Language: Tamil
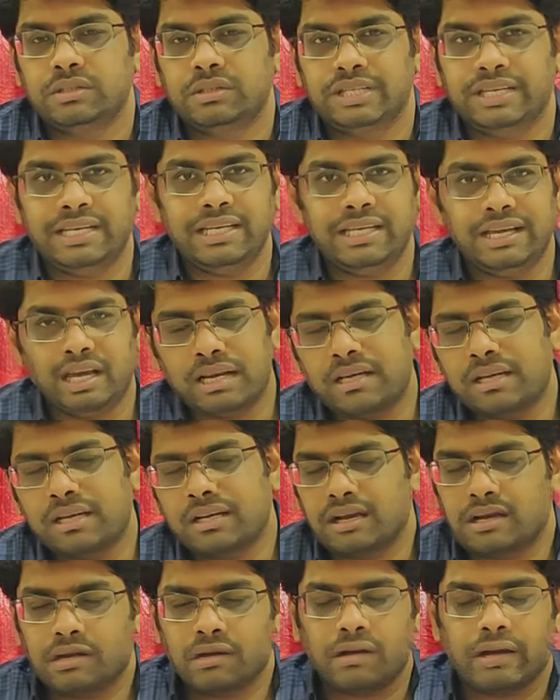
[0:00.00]
ஸோ இந்தியாவில்
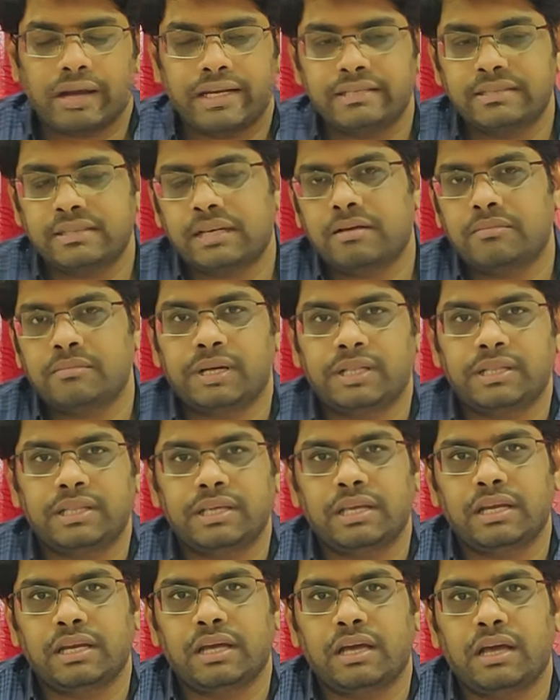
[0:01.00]
இருக்க காயின்ஸ்லாம்
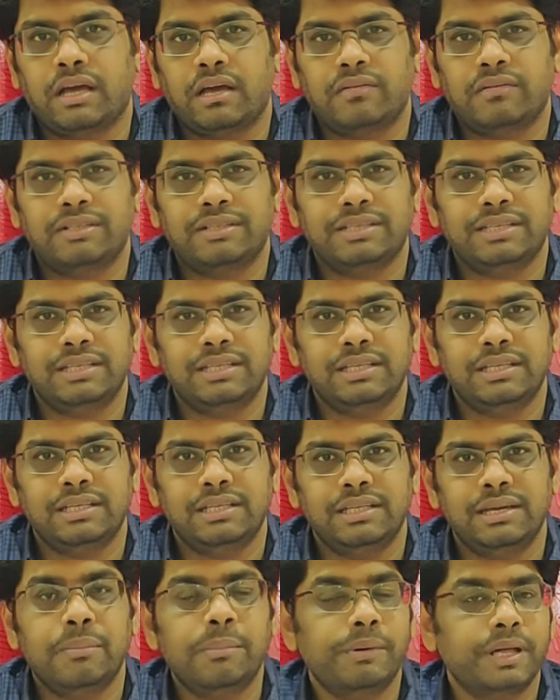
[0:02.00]
பார்த்தீங்கன்னா வந்து
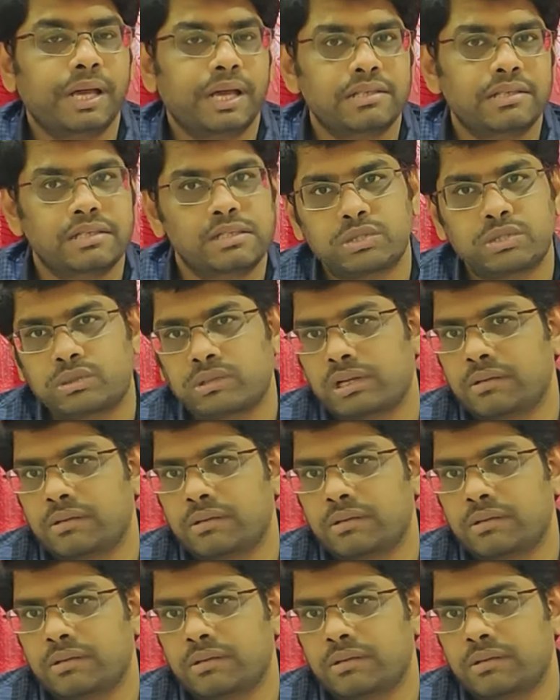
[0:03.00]
எப்படி அஞ்சு லட்ச